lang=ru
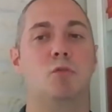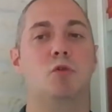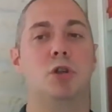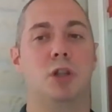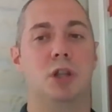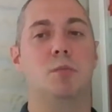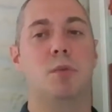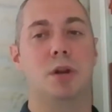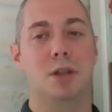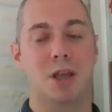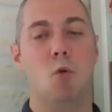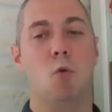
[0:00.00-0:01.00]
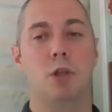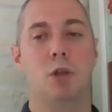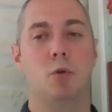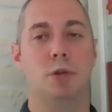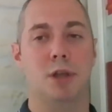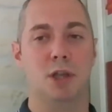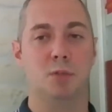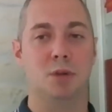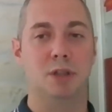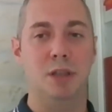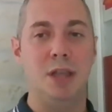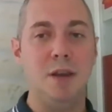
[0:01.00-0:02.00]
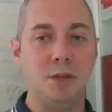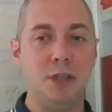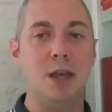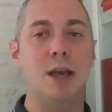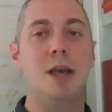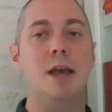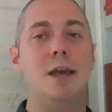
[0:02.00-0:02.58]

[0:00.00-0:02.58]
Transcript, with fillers: бюджета были доходы от экспорта нефти.